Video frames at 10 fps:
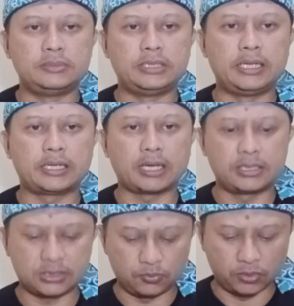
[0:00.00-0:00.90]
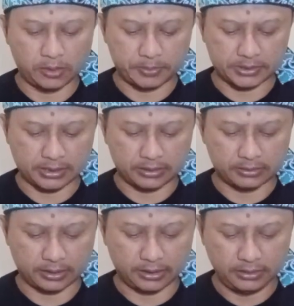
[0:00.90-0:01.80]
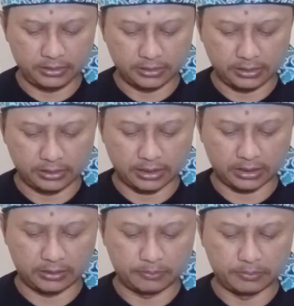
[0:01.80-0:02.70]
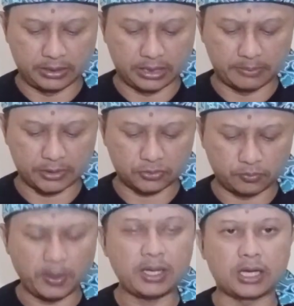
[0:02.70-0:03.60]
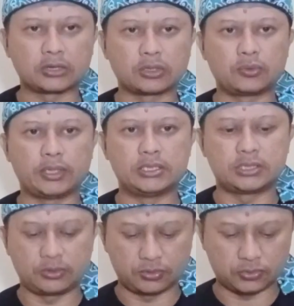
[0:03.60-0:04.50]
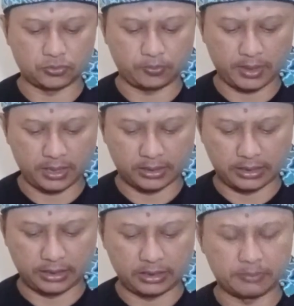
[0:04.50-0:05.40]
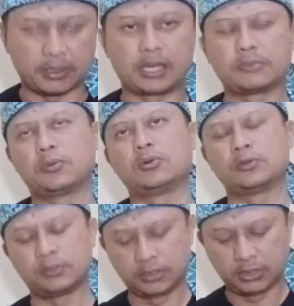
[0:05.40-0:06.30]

mendirikan sebuah pesantren yang diberi nama Supah atau Institut Supah di Malangbo.